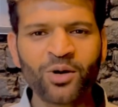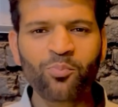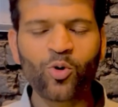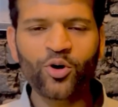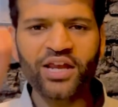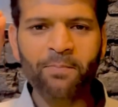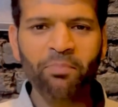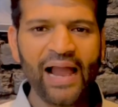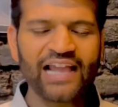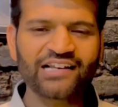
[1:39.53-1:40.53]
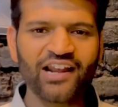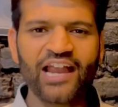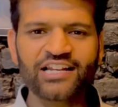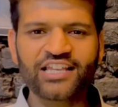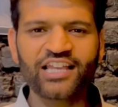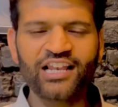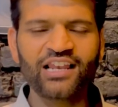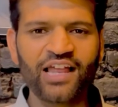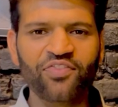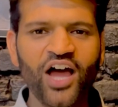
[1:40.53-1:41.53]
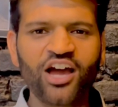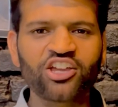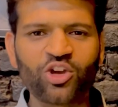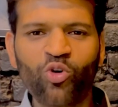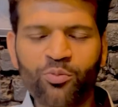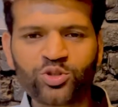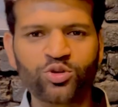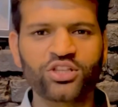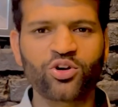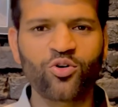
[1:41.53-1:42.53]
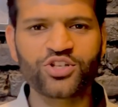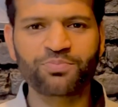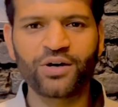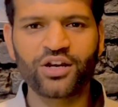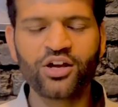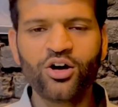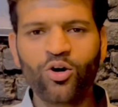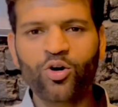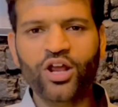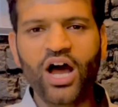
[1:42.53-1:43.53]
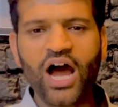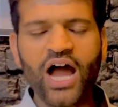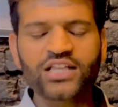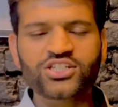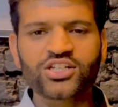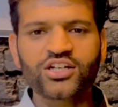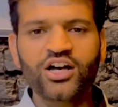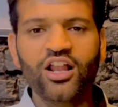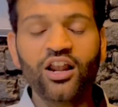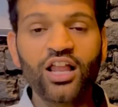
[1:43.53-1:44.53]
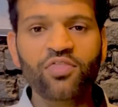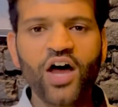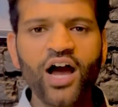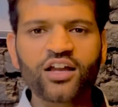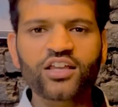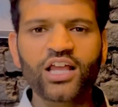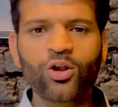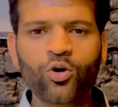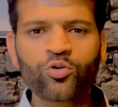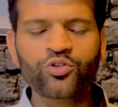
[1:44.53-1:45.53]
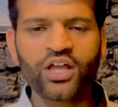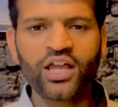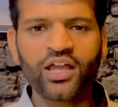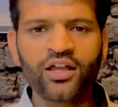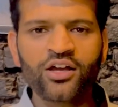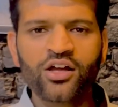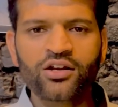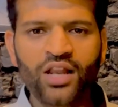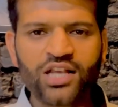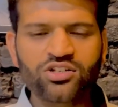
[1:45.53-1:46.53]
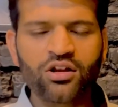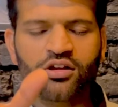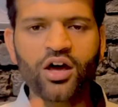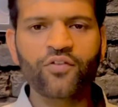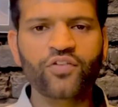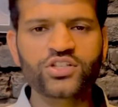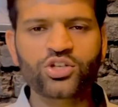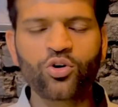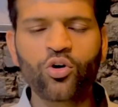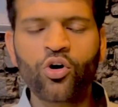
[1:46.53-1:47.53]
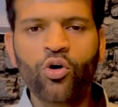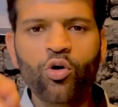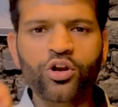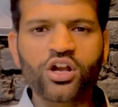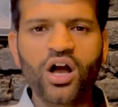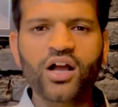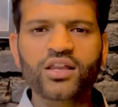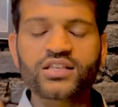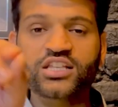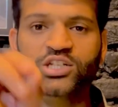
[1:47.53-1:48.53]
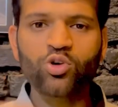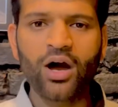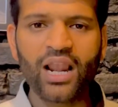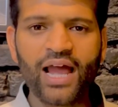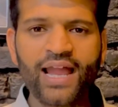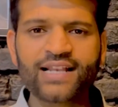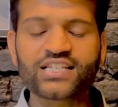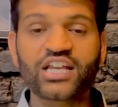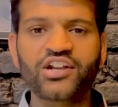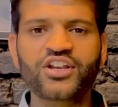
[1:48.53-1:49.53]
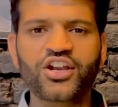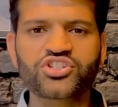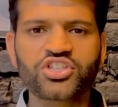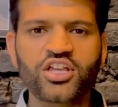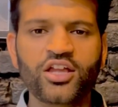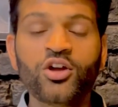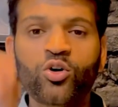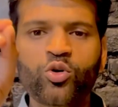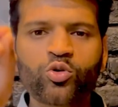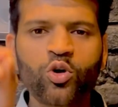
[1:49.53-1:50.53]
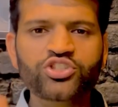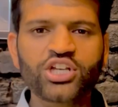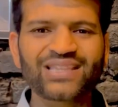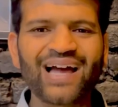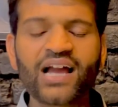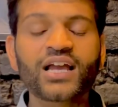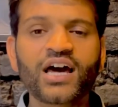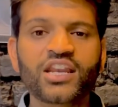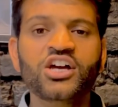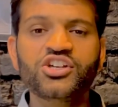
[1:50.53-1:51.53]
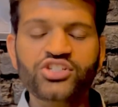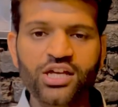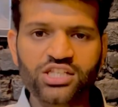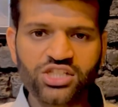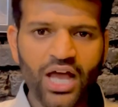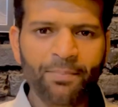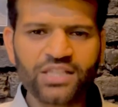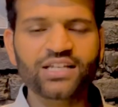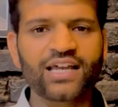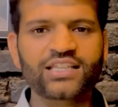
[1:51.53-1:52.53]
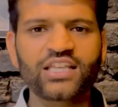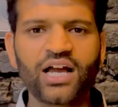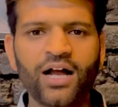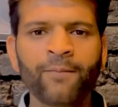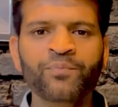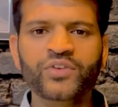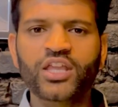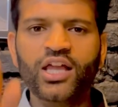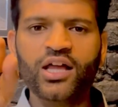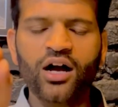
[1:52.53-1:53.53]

पूरी बाइक राइड की लद्दाख की खूबसूरत रोड्स पर और आज लद्दाख के लोगों ने नेशनल कॉन्फ्रेंस को और कांग्रेस के जो अलायंस कैंडिडेट्स थे उनको जताकर यह साबित कर दिया कि